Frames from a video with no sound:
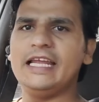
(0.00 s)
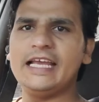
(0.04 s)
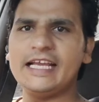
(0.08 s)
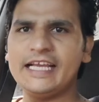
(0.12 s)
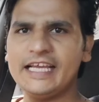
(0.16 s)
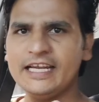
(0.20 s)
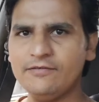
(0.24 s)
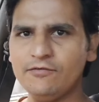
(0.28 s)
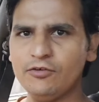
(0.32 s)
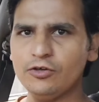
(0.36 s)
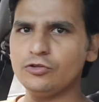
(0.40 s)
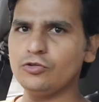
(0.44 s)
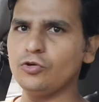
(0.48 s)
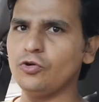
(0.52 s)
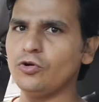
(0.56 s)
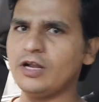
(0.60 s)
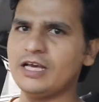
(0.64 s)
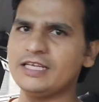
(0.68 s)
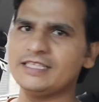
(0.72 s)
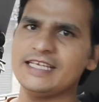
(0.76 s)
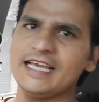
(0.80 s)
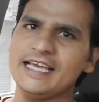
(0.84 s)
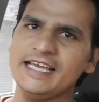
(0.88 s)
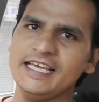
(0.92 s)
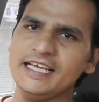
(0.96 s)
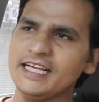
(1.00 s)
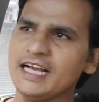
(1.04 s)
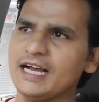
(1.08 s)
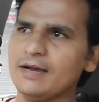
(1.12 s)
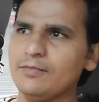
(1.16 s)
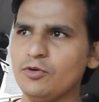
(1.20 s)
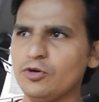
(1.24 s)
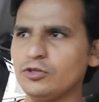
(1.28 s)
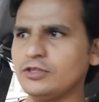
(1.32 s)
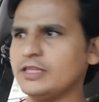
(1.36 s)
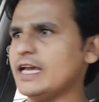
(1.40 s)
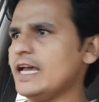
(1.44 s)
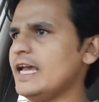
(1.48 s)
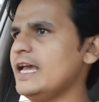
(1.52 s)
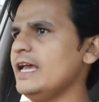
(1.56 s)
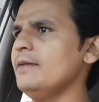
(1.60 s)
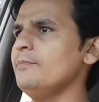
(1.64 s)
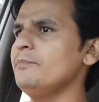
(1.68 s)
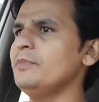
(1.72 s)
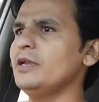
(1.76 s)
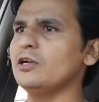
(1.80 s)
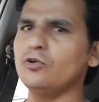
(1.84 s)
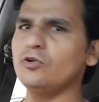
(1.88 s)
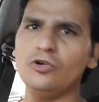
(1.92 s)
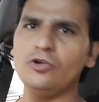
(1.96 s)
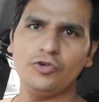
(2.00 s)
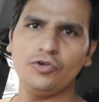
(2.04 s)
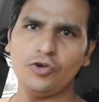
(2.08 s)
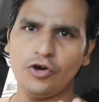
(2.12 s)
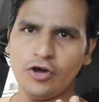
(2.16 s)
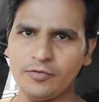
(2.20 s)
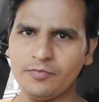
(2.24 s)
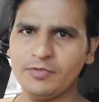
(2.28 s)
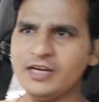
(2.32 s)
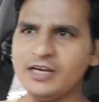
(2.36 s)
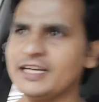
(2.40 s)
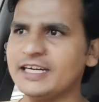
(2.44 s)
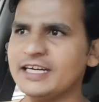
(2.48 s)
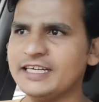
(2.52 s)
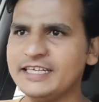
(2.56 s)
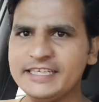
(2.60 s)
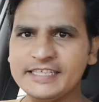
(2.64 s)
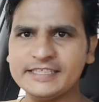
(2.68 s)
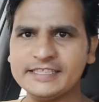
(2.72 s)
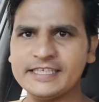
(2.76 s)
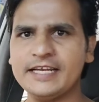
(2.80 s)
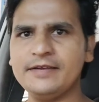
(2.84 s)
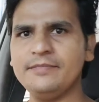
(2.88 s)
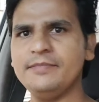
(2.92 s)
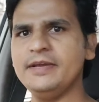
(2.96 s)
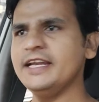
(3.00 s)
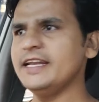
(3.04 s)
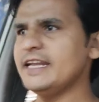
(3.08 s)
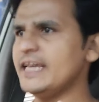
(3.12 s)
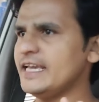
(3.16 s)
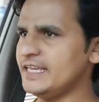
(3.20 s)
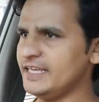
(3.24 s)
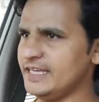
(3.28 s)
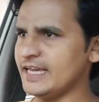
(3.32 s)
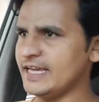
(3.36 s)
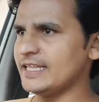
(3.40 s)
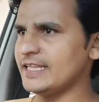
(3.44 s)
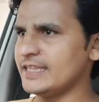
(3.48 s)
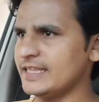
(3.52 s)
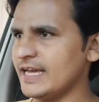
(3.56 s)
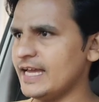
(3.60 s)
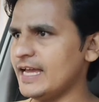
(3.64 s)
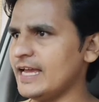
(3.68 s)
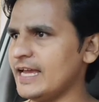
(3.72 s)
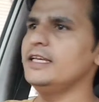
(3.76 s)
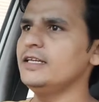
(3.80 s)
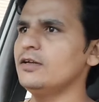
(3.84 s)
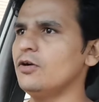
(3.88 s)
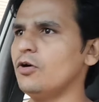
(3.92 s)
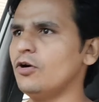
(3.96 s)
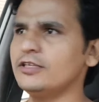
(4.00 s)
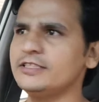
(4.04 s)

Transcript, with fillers: लेकिन वो थोड़ा सा ही कम होता है बिल्कुल नॉर्मल कंडीशन में नहीं आता है